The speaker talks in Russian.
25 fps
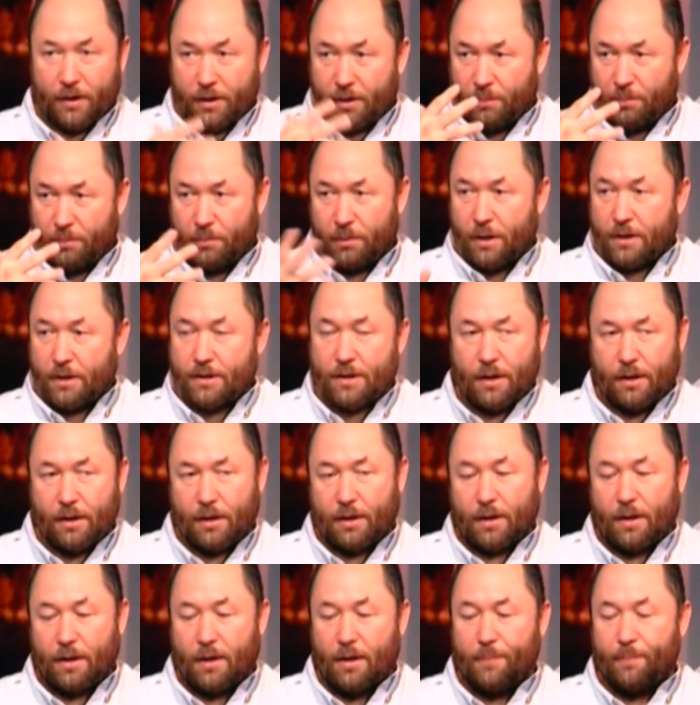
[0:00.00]
от, глаза
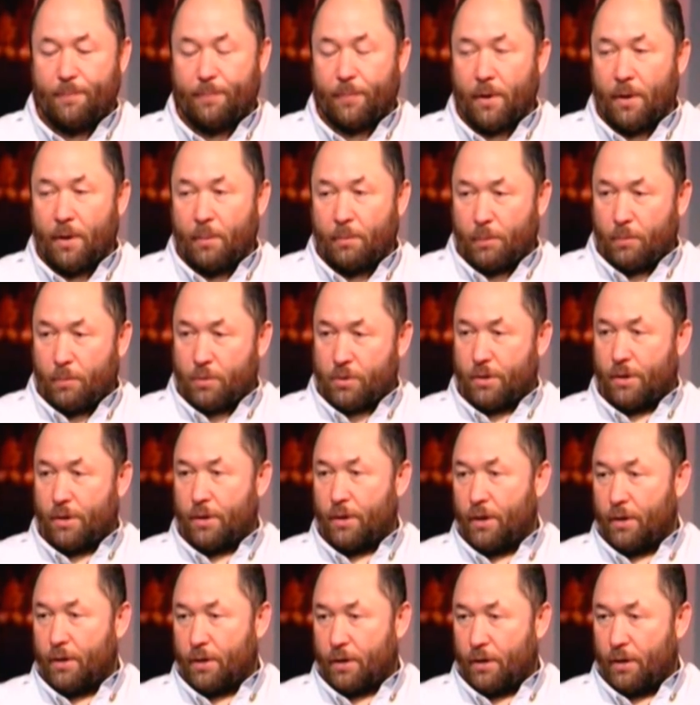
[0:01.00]
открыли. Потому что
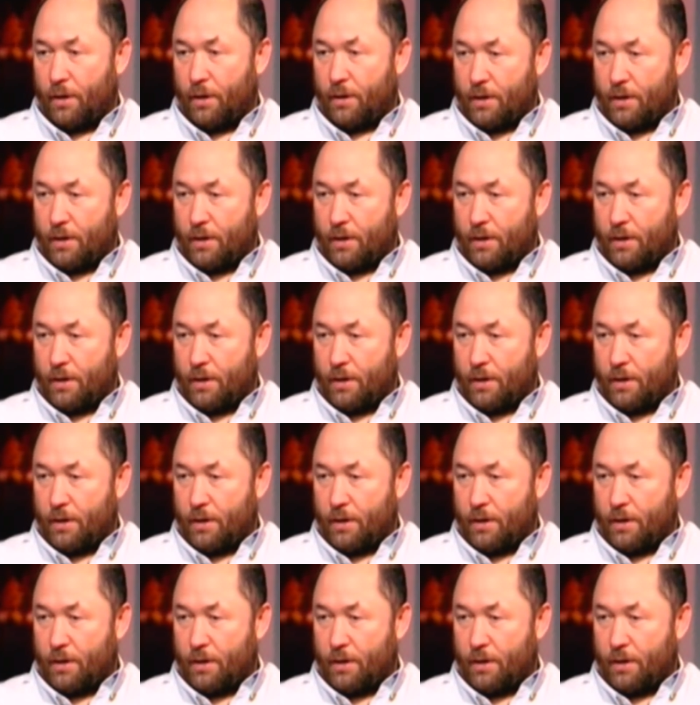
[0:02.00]
и,